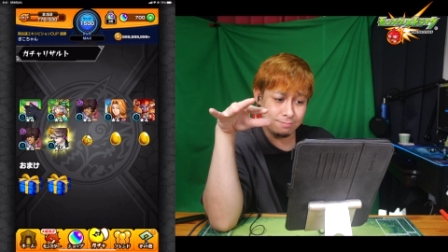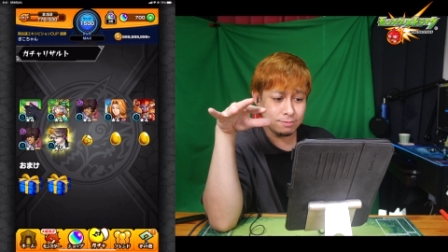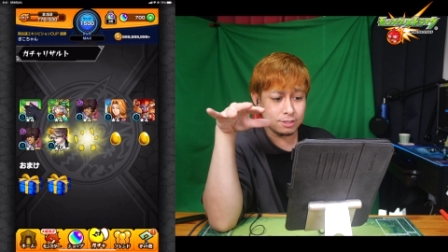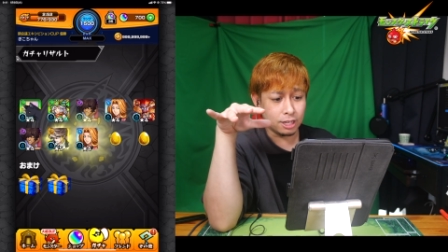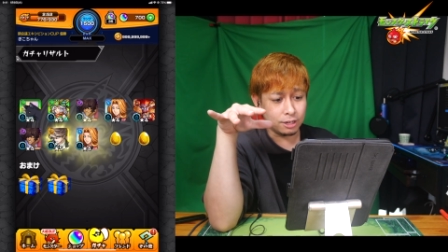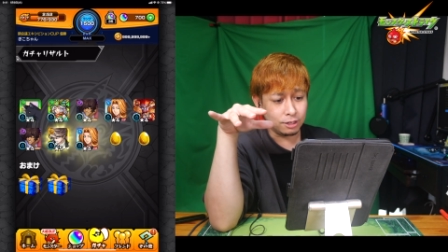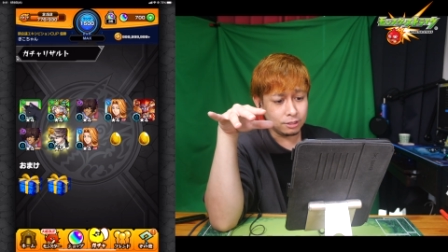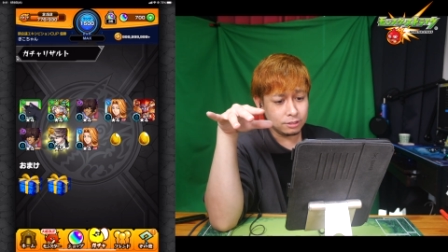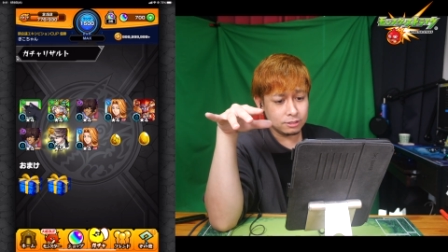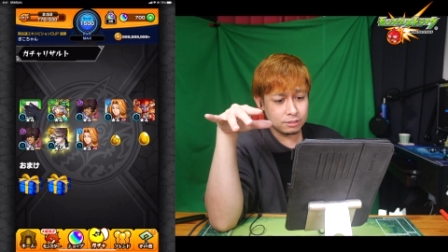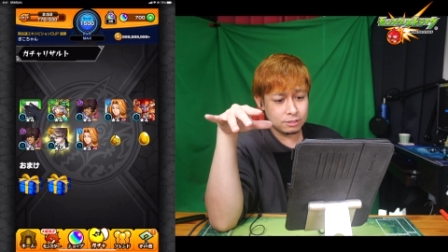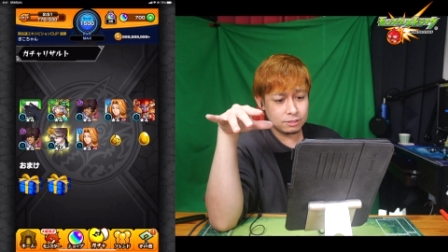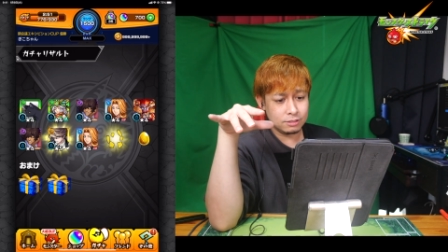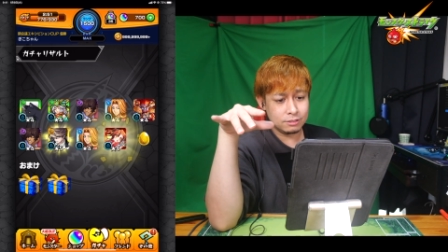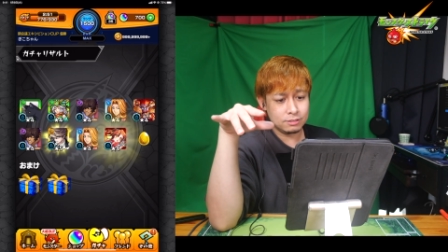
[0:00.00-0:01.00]
誰
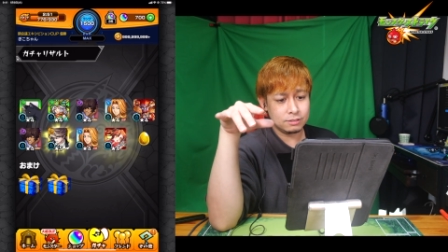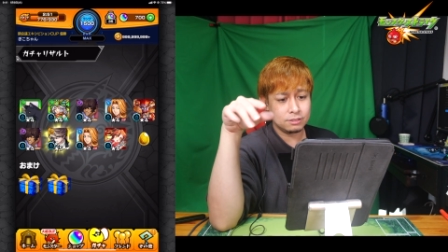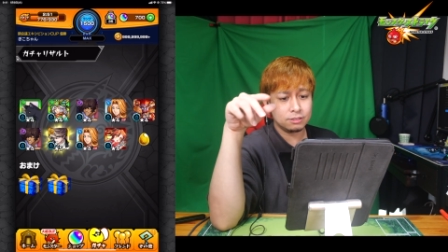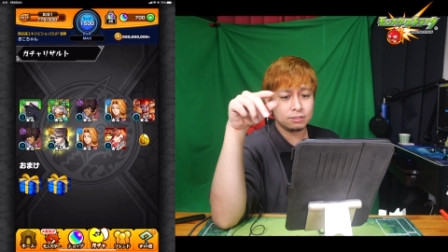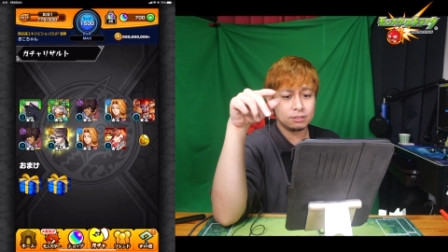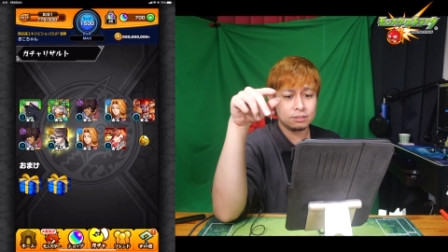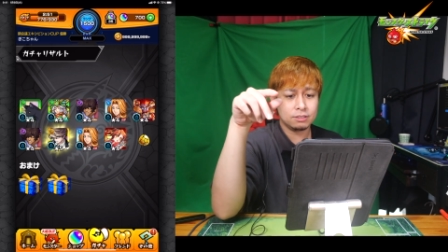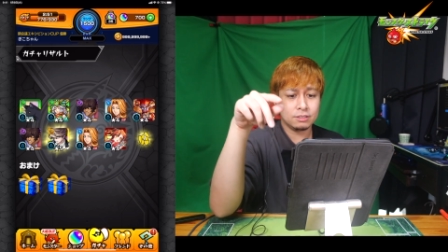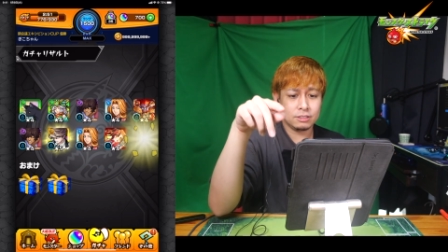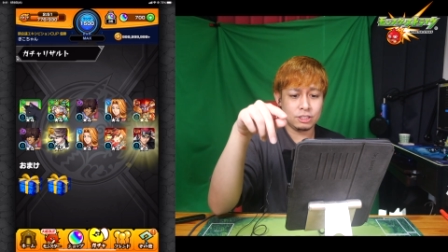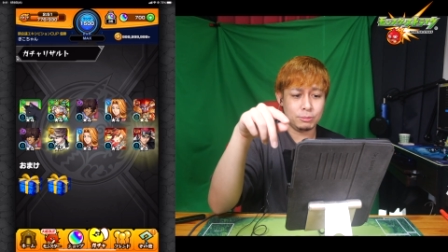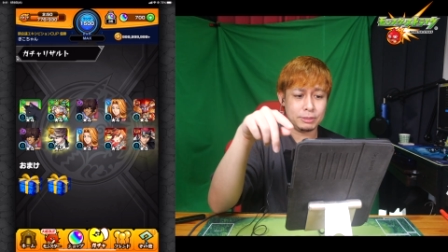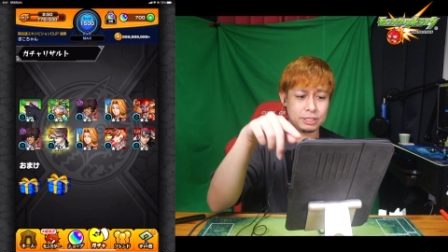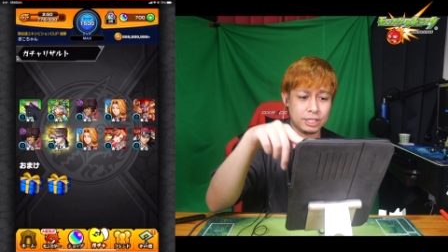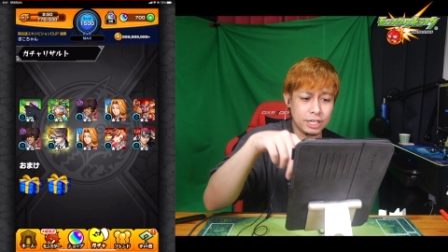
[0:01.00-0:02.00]

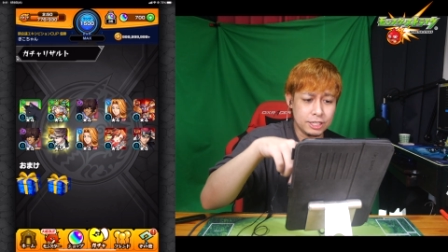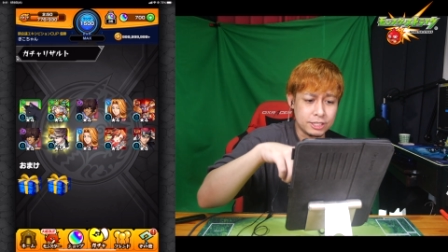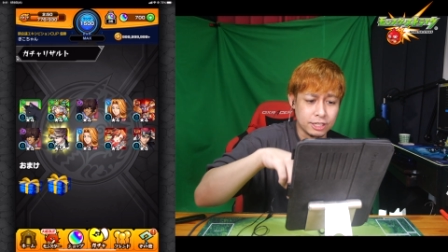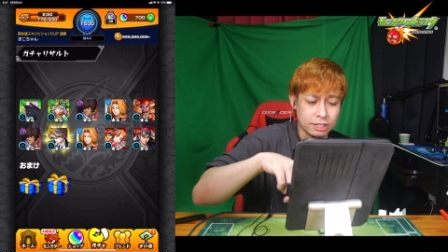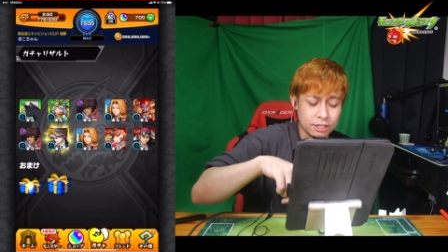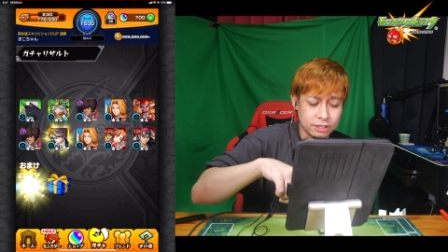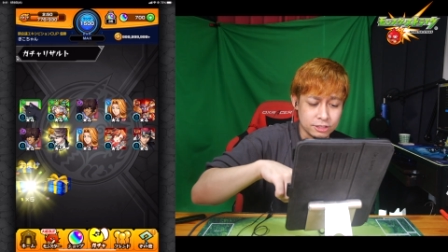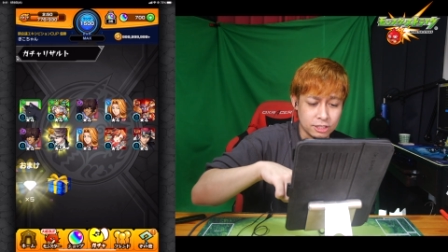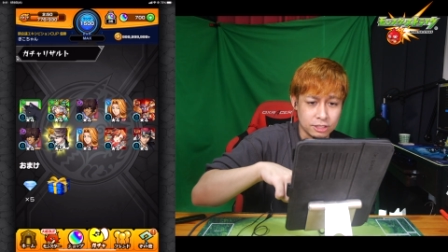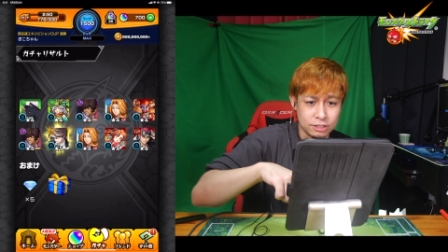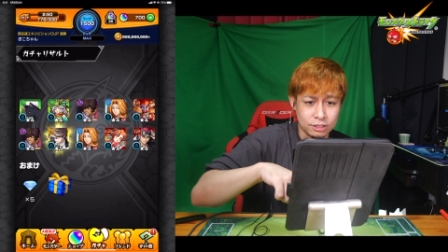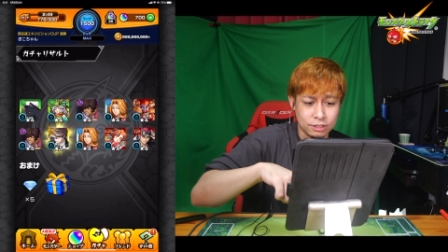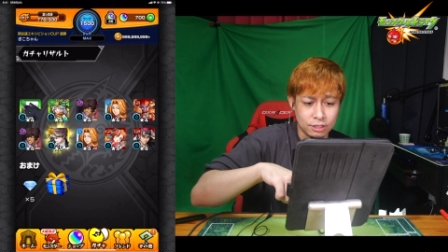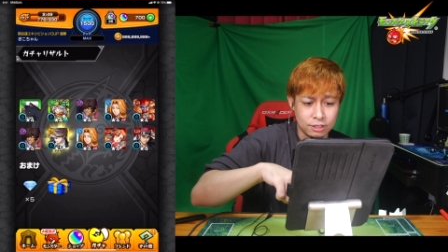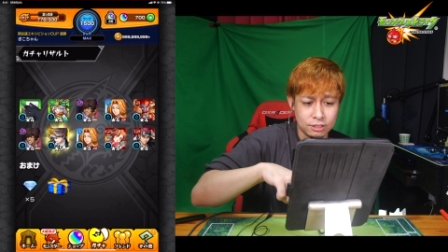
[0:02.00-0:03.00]
君、ゲーテかなんかじゃな
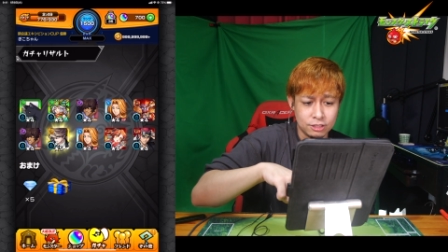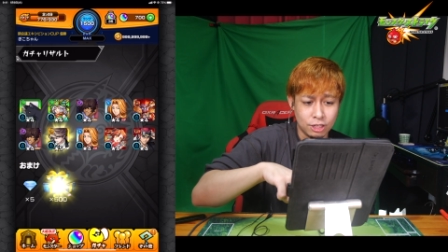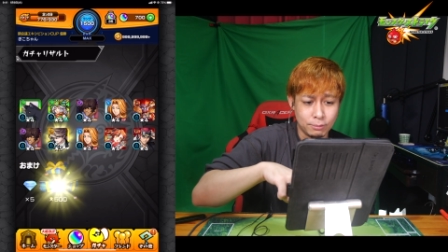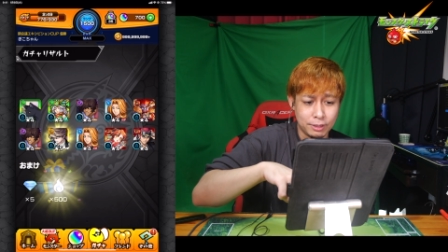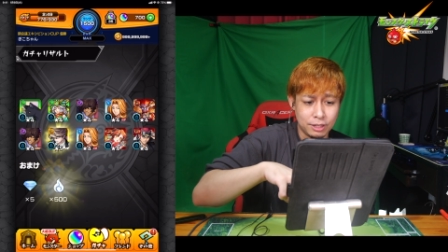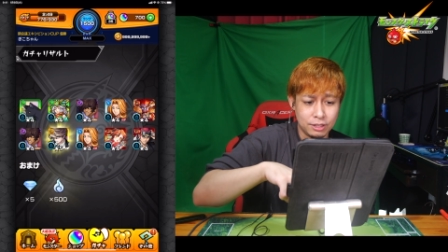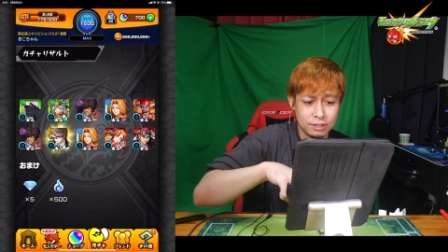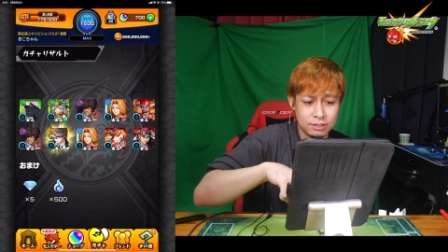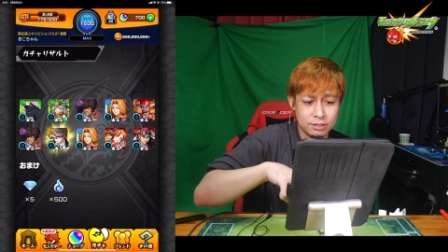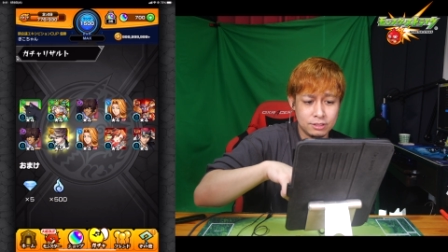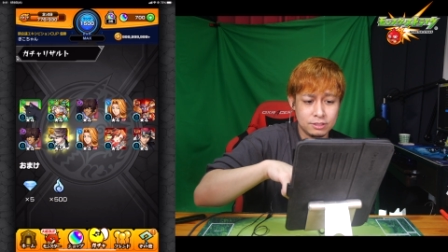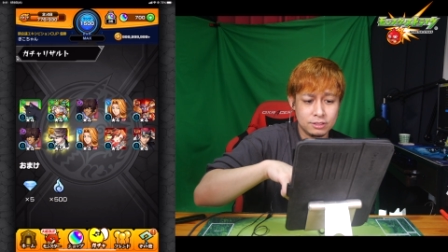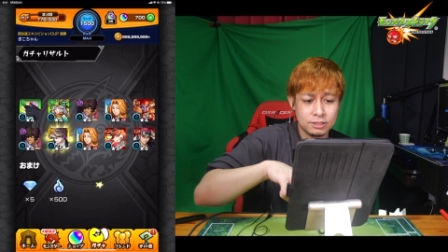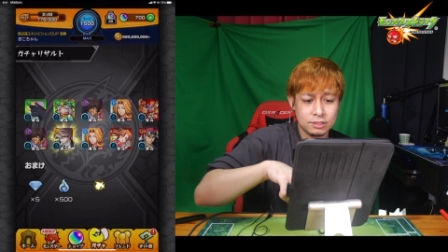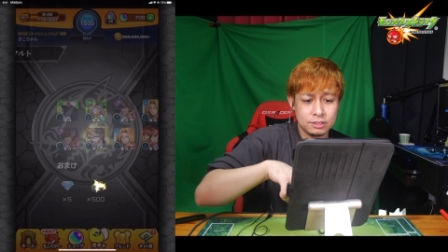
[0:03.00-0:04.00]
かったっけ名前。
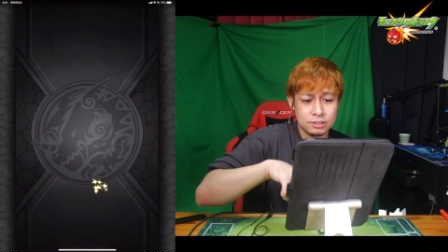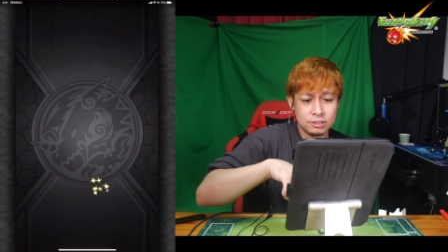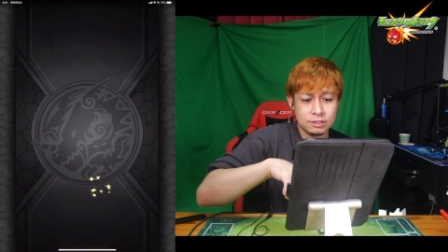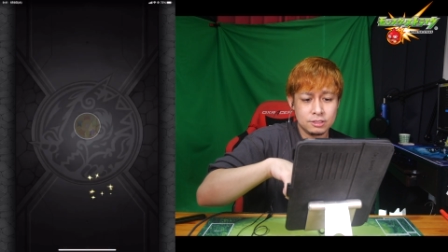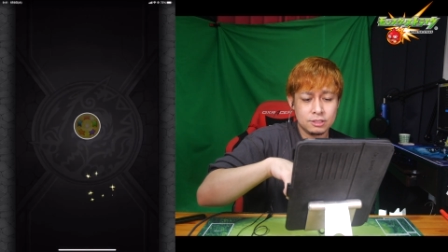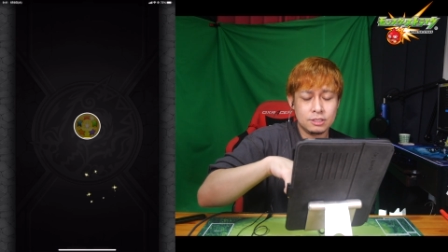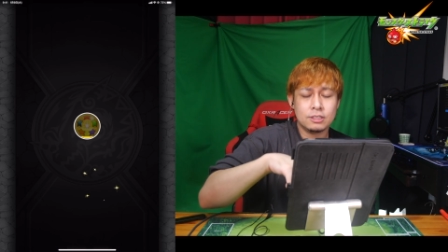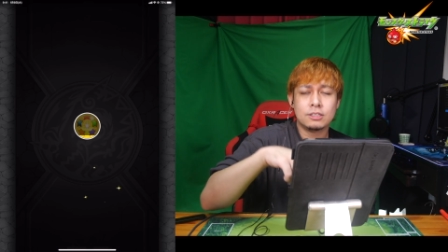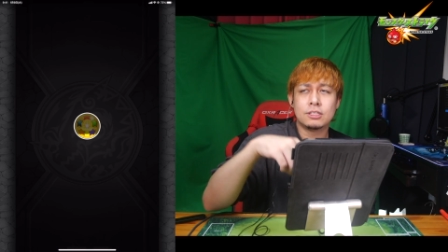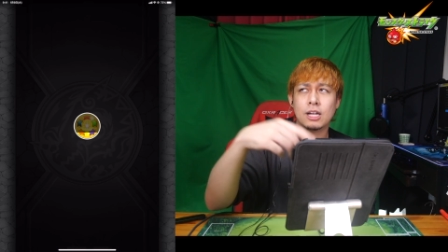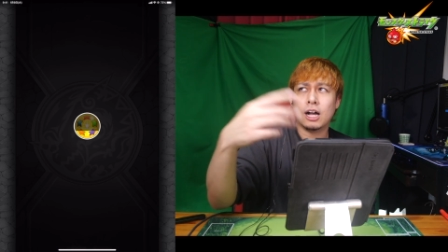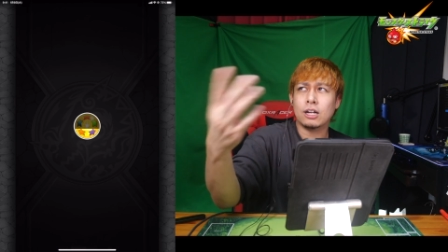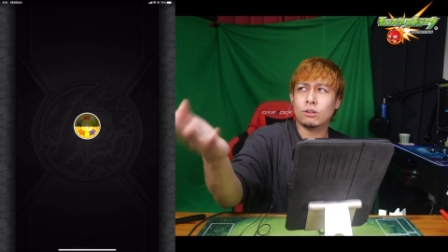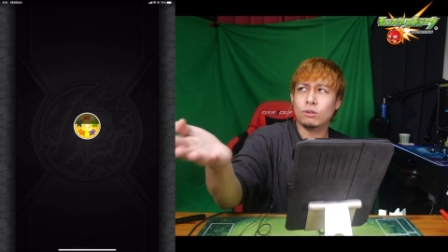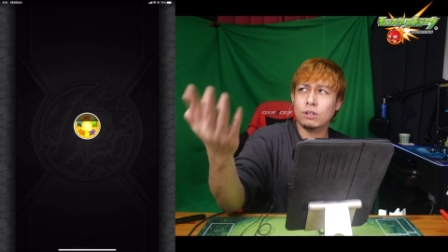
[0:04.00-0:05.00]

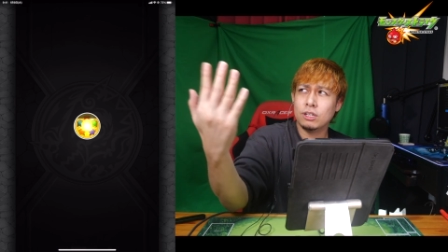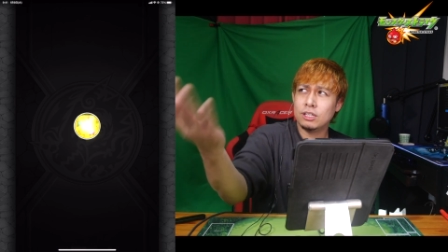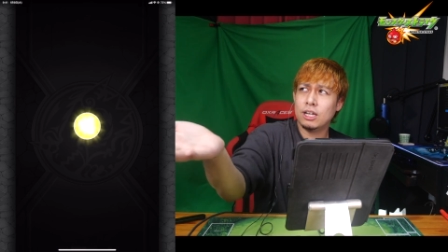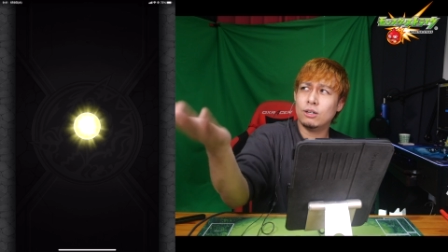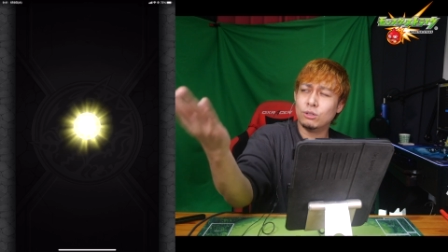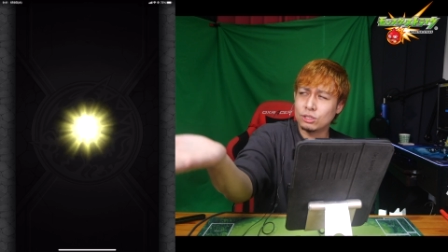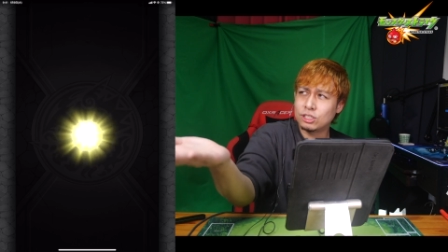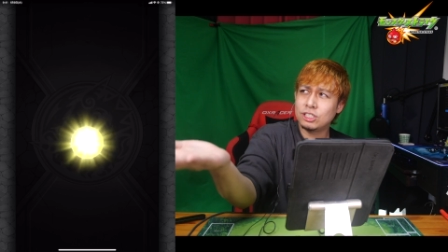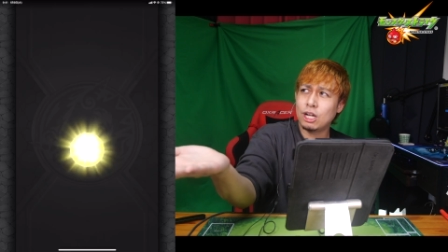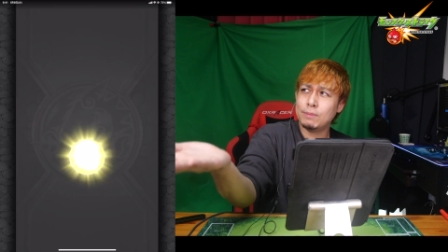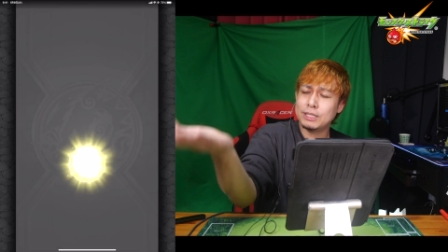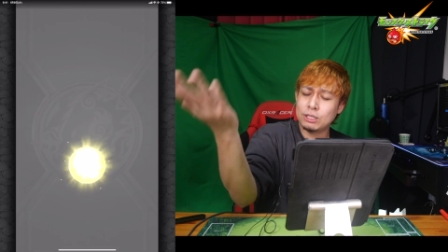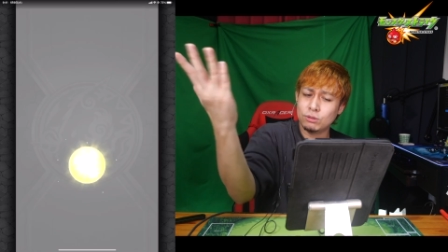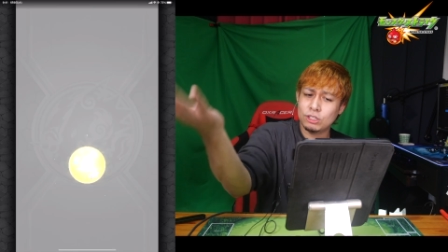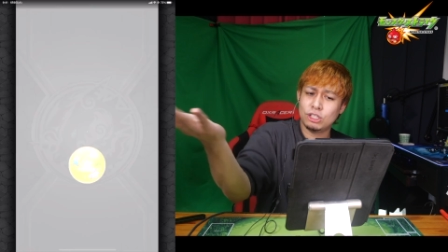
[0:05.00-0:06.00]
さあこれで星
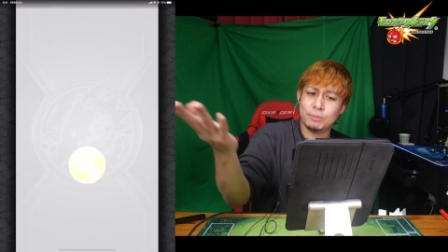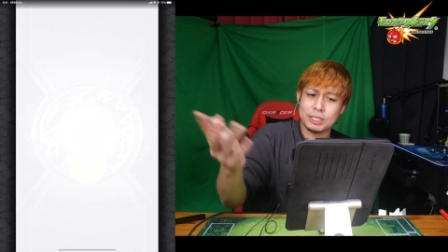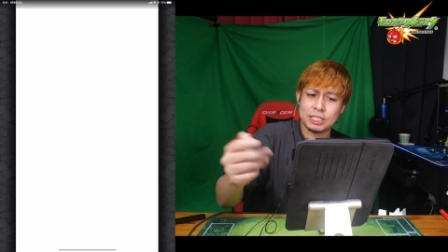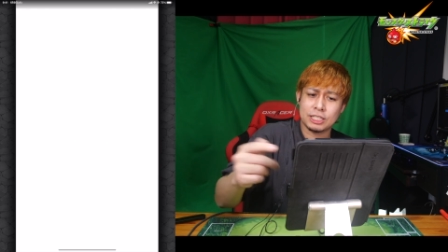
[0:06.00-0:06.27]
玉で織姫当